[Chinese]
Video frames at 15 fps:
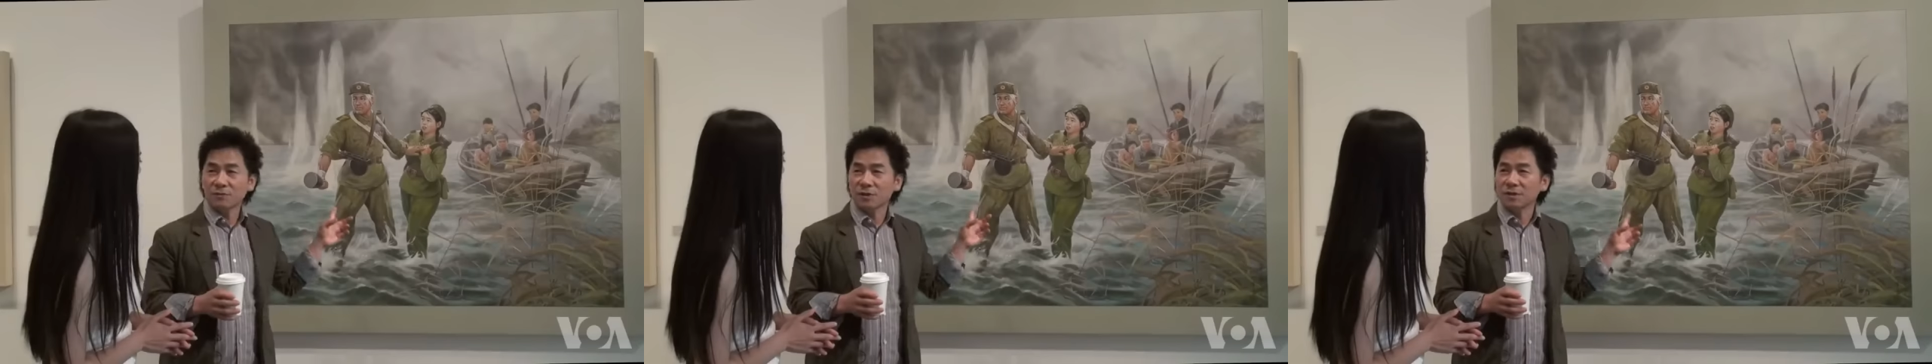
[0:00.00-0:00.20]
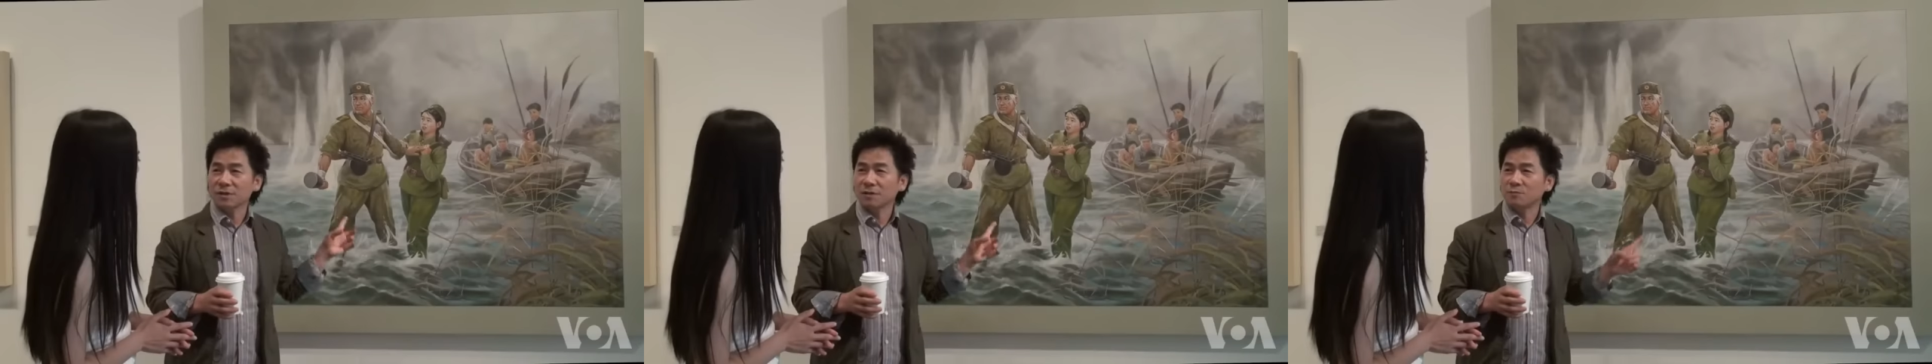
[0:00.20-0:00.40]

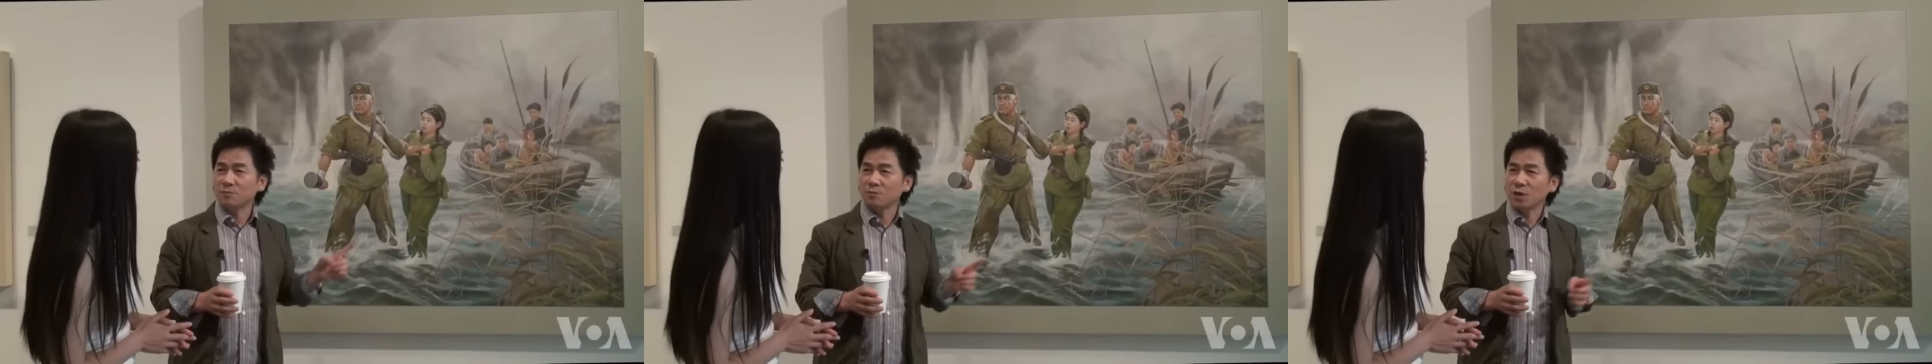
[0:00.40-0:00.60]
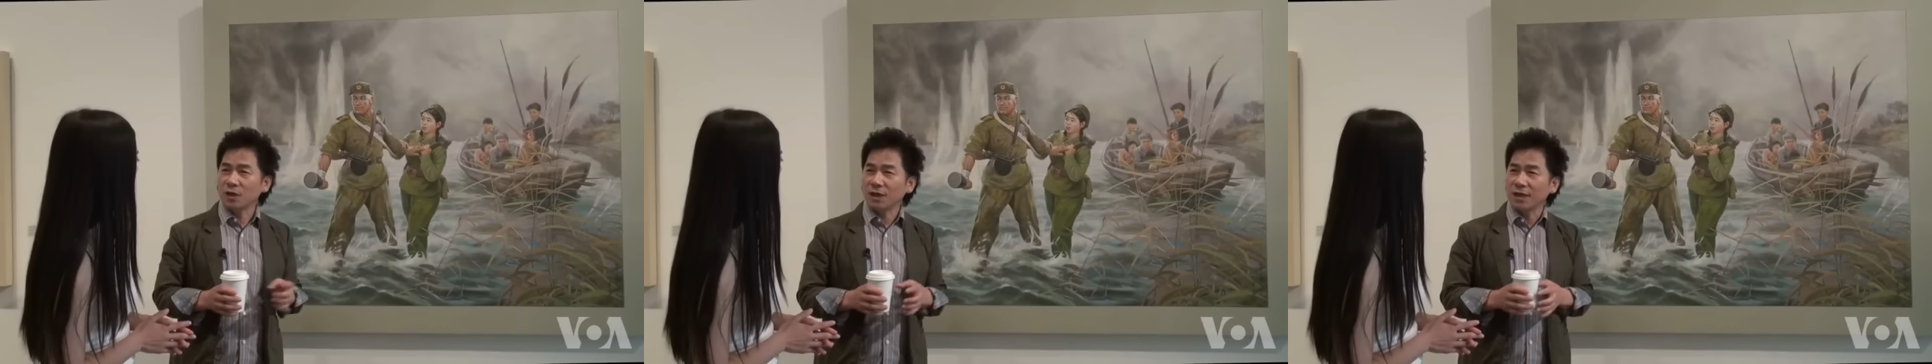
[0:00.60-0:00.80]
one is a
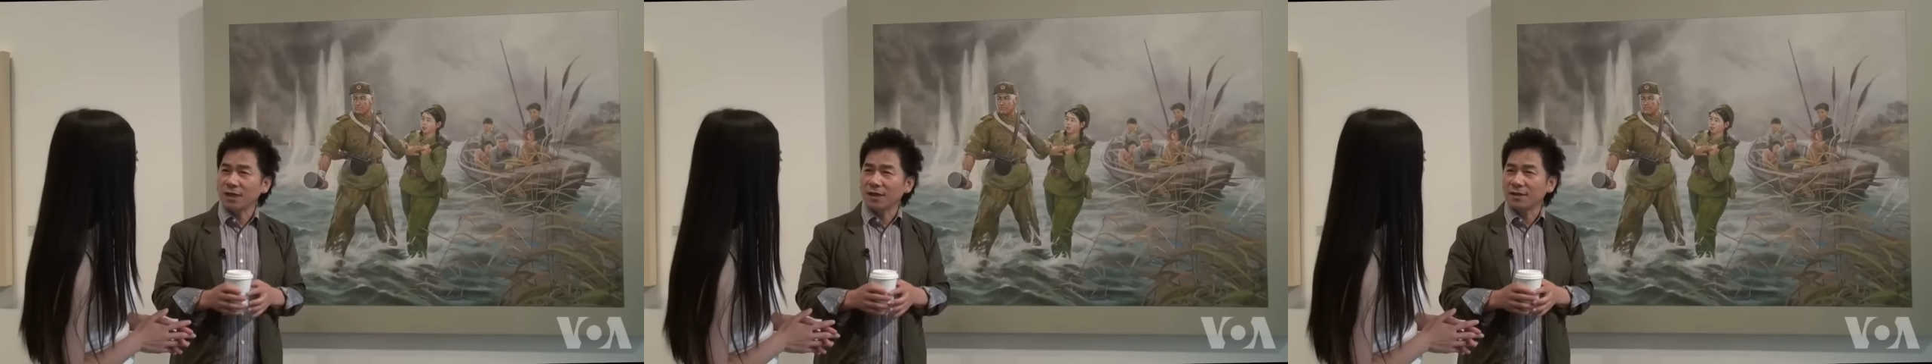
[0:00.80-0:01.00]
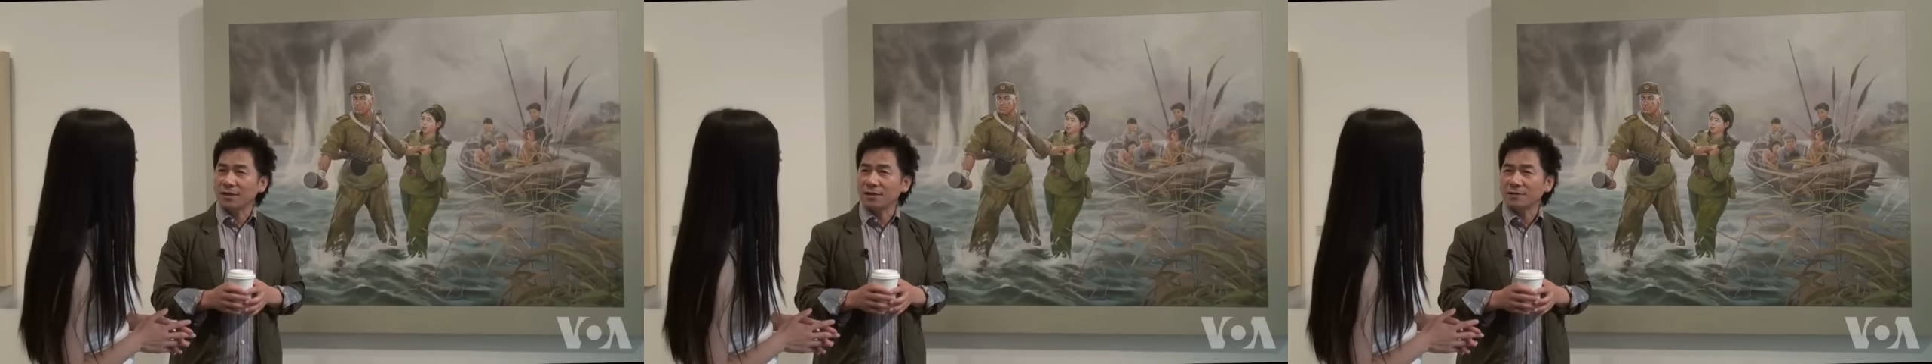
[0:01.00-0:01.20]

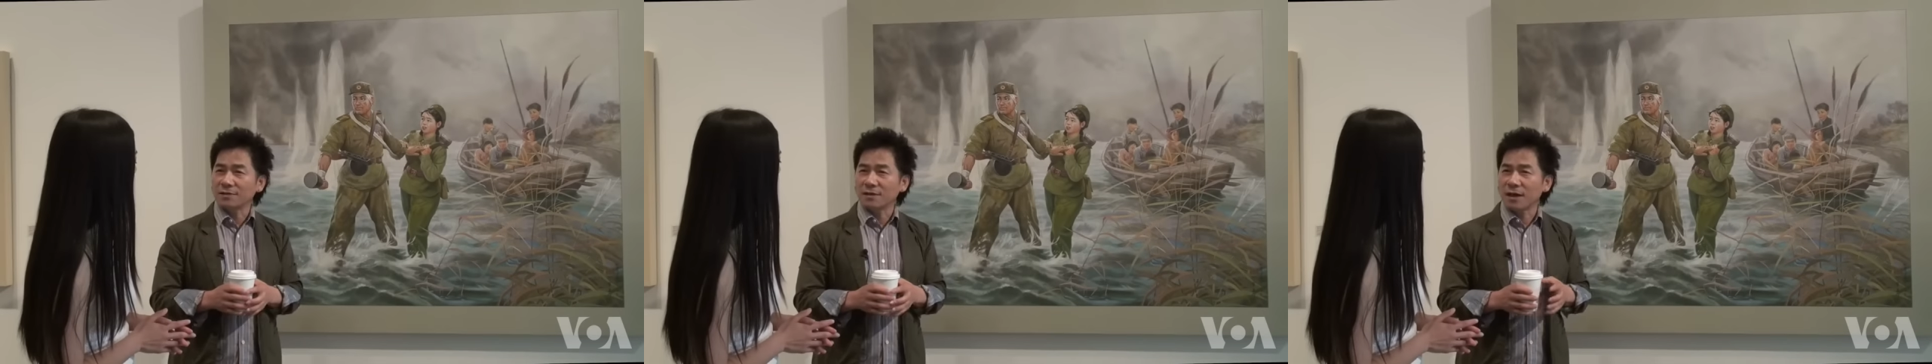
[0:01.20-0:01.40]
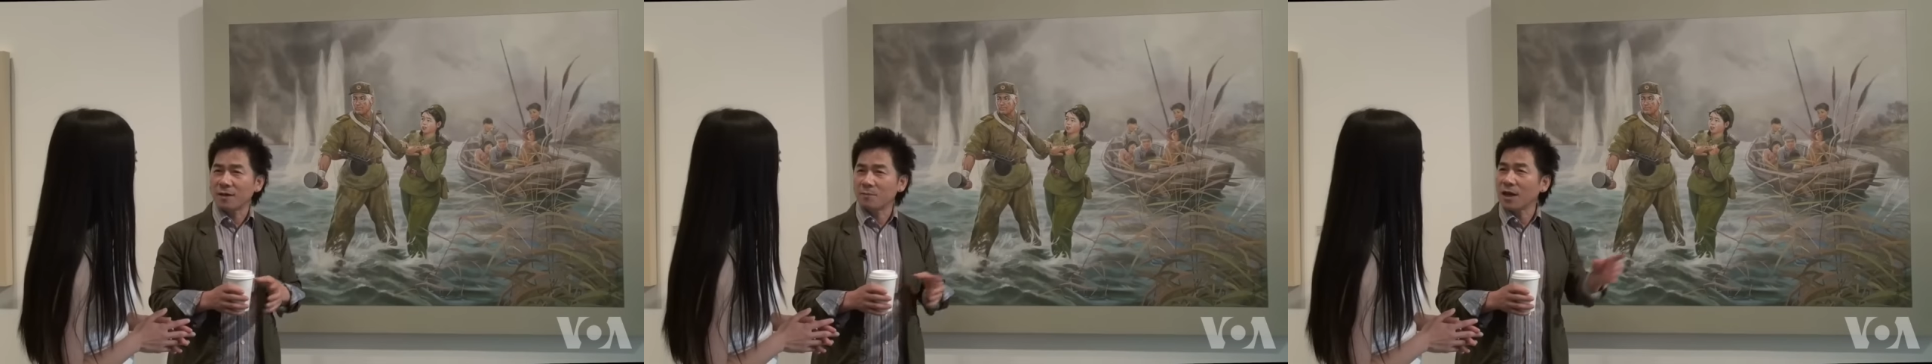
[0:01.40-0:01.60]
pretty uh
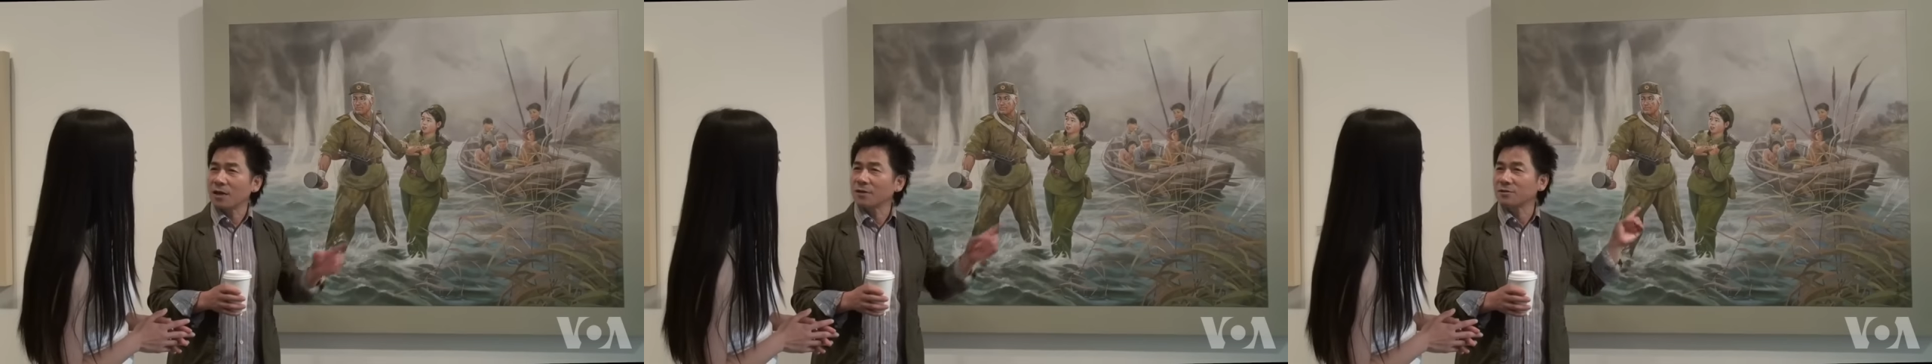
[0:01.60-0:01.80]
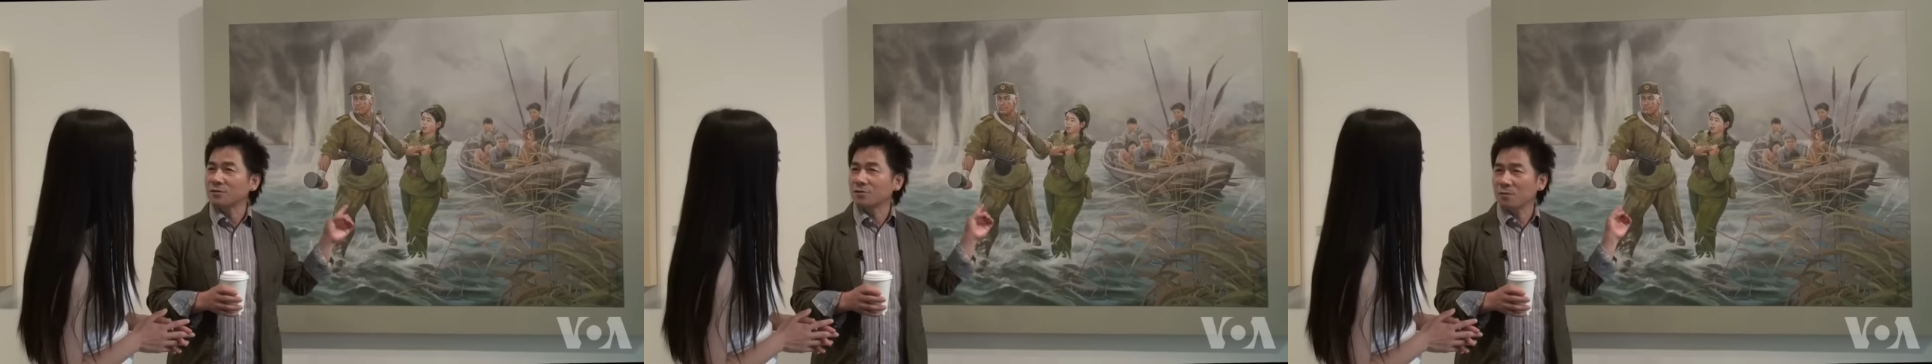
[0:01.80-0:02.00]
m e
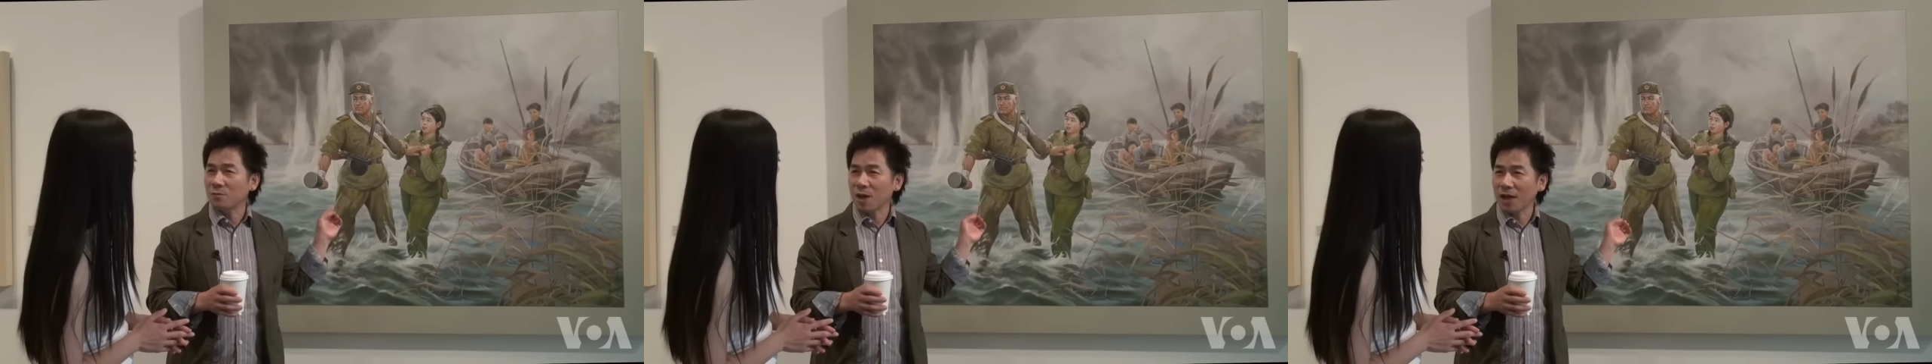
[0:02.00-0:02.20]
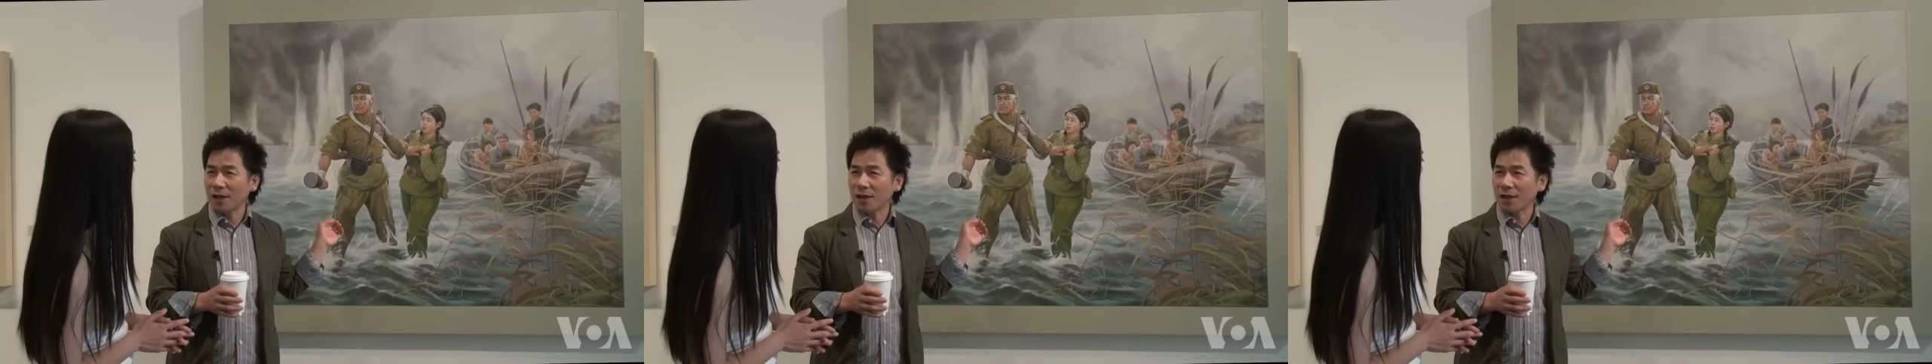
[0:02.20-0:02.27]
l o d r a m a t 这幅